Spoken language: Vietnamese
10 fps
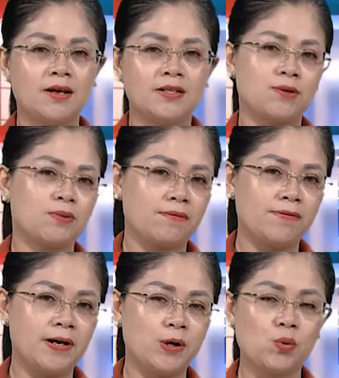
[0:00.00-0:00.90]
Trong cà
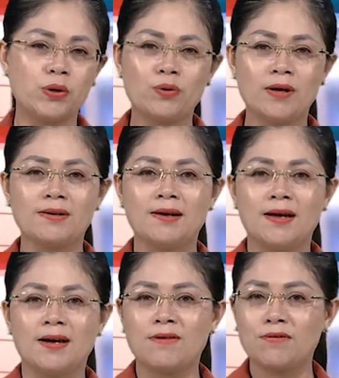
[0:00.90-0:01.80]
phê cuối tuần,
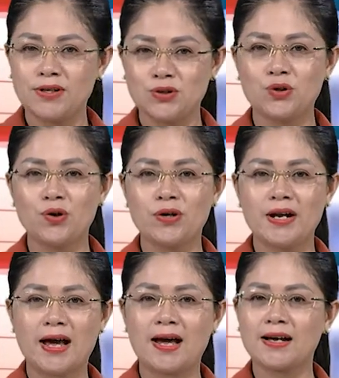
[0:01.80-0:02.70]
phóng viên chúng tôi đã